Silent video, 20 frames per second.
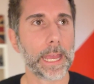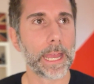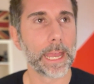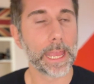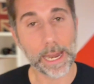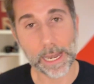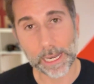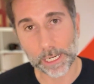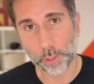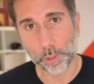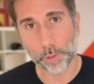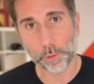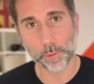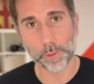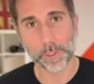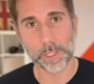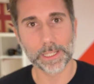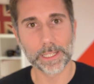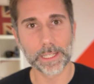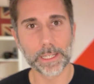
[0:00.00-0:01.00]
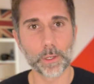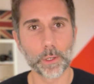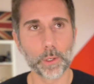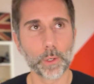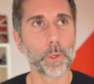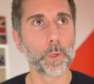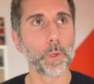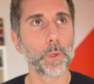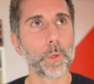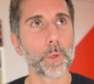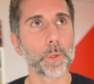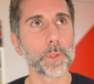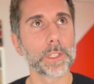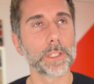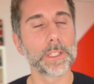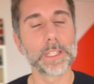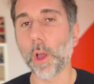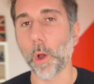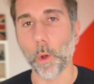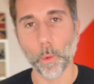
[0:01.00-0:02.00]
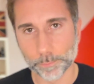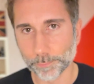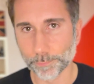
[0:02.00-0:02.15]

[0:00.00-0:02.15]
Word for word: Et à l'agence, on s'est dit, on s'est dit non,